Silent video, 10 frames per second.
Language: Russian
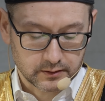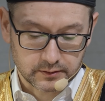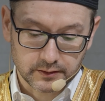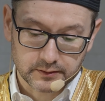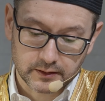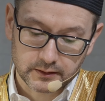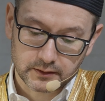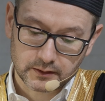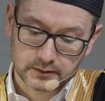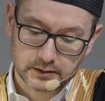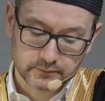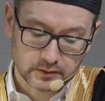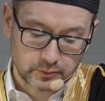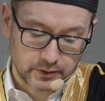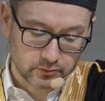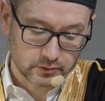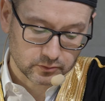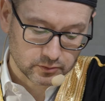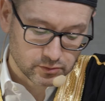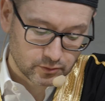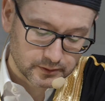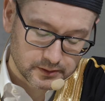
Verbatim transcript: Здесь альтернативный перевод у слова